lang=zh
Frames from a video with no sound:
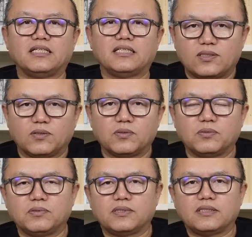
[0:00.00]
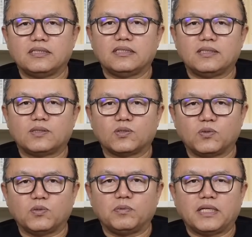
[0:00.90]
小兔死，
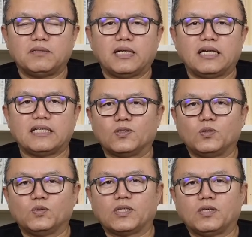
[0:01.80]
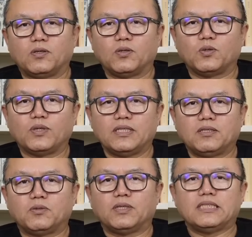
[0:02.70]
走狗烹啊，又到欢
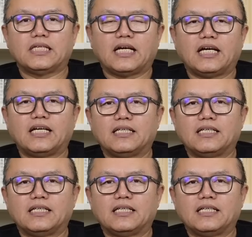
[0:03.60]
乐环节了。